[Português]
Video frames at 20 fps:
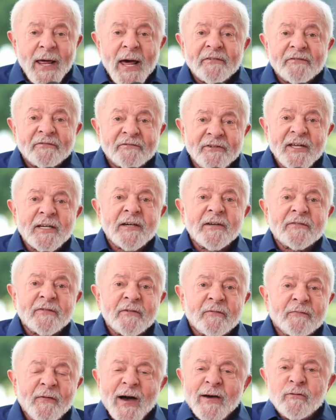É assim que
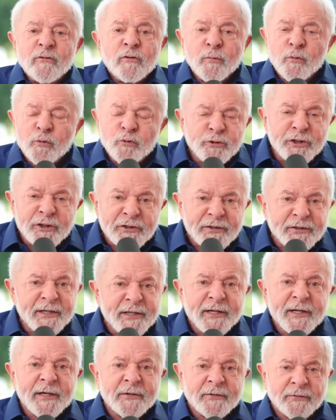se faz no mundo Sim.
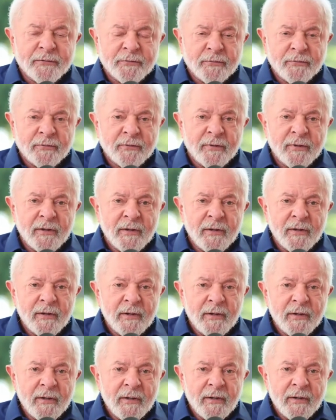inteiro.
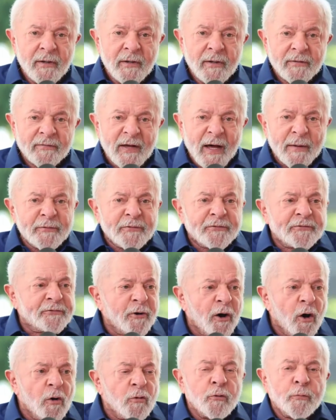Sabe,
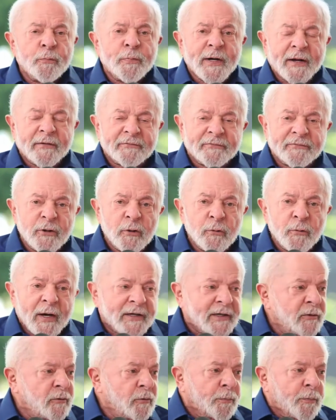só o
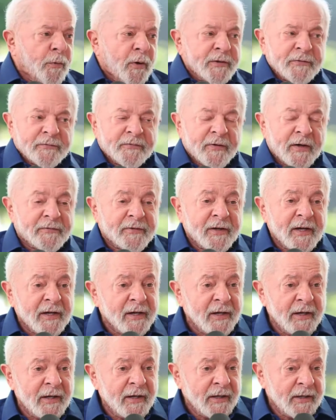Brasil é que não pode
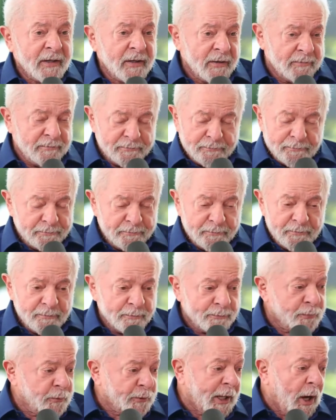fazer,
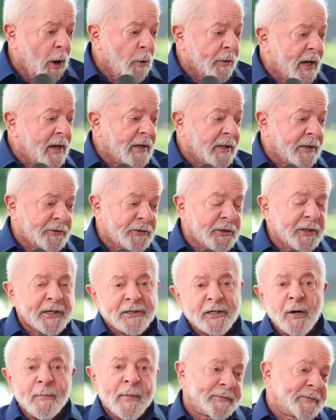porque alguém
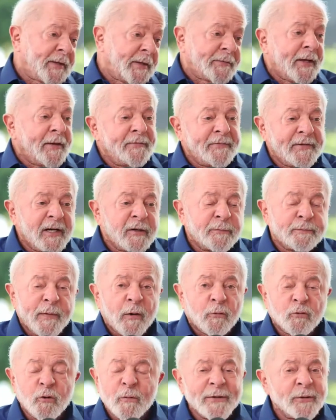critica, não, mas está dando dinheiro
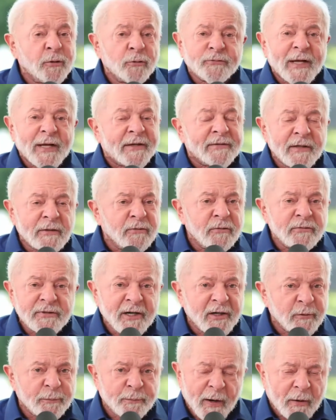para Cuba, não está dando
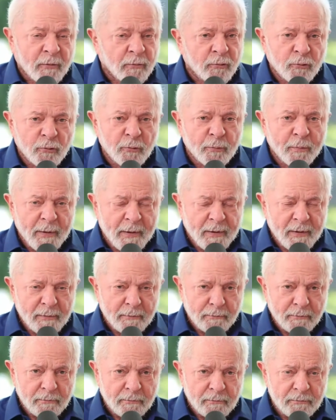dinheiro para
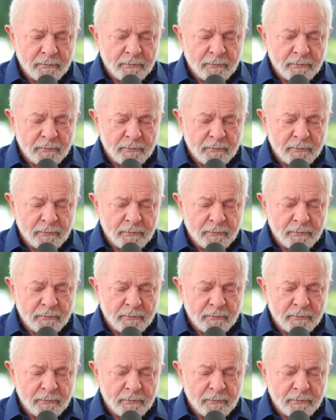Cuba.